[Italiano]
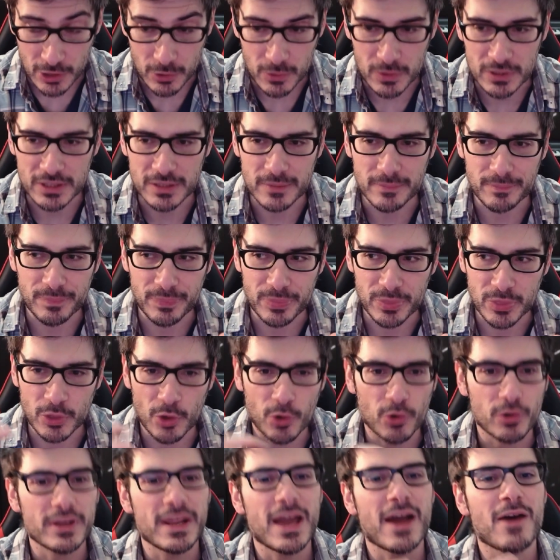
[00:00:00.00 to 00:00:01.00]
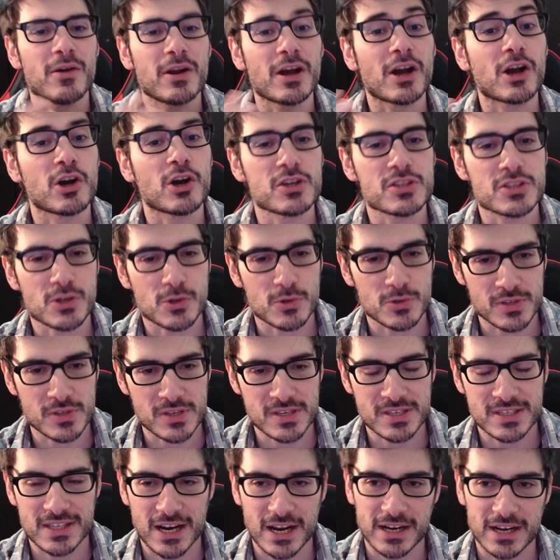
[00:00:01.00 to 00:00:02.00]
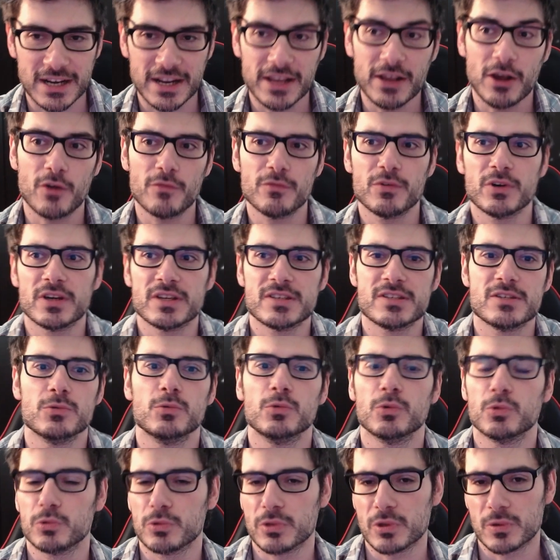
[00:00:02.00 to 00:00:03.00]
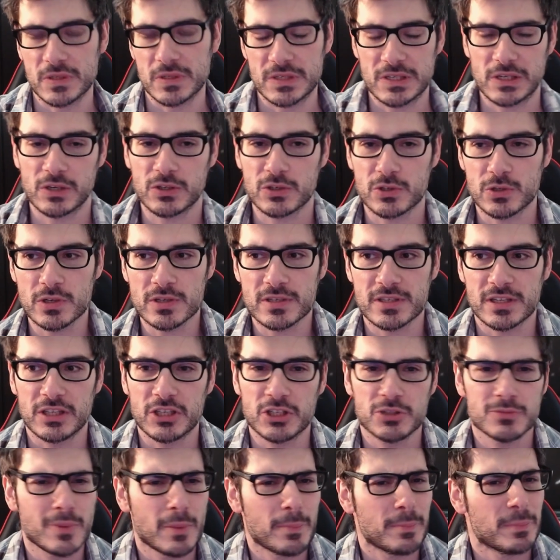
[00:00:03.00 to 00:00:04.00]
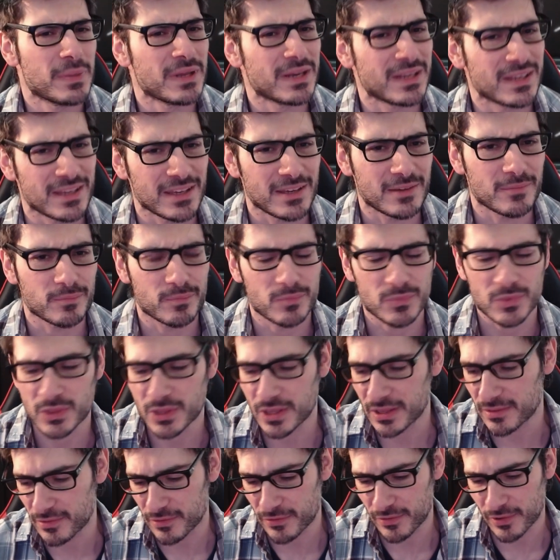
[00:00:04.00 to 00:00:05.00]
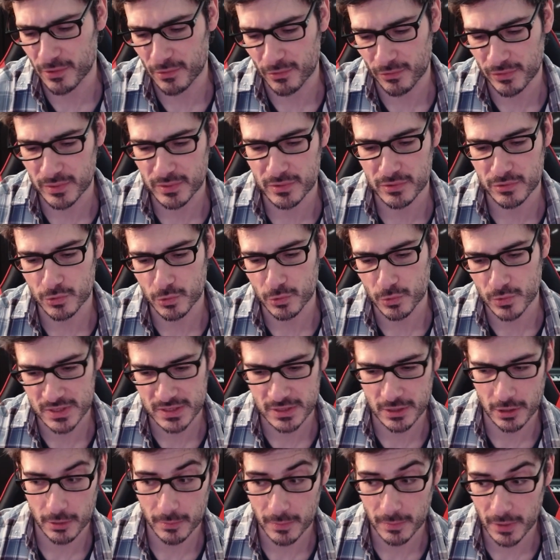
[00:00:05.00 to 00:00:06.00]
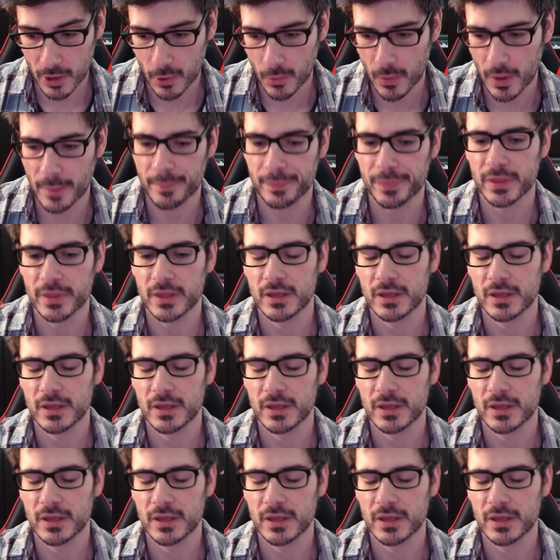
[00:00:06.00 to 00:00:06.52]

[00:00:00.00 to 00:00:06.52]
Quindi non è una cosa così strana, è ovvio che se uno tutte queste cose non le sa, dice ma perché devi fare un film su questa roba qua?